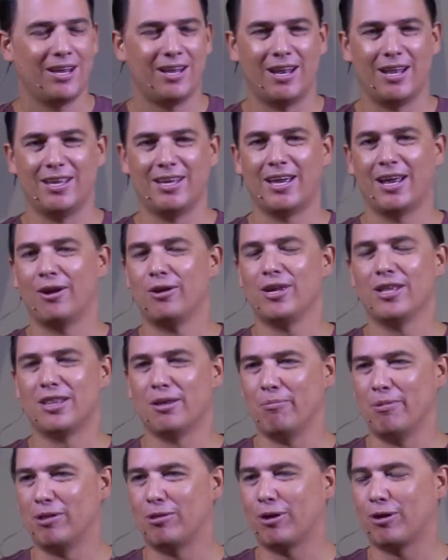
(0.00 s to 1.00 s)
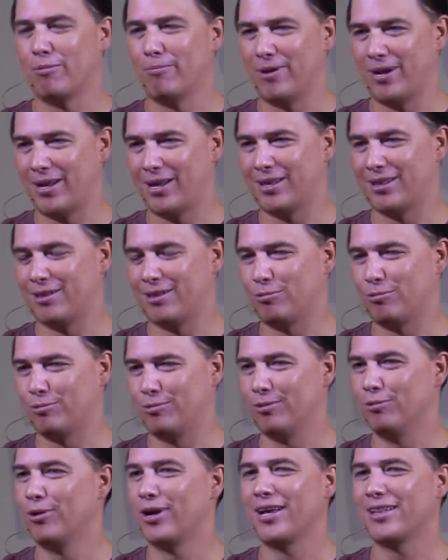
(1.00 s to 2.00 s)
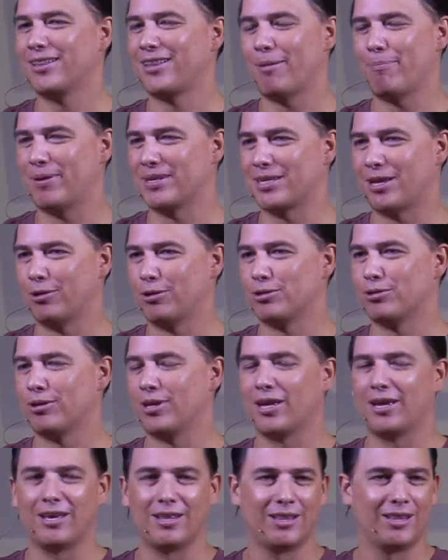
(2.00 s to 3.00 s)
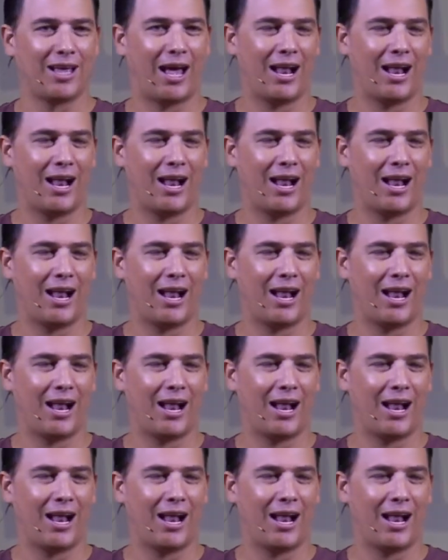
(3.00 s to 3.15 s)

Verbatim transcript: le dijera, oye, te invito a comer Nunca te ha pasado eso de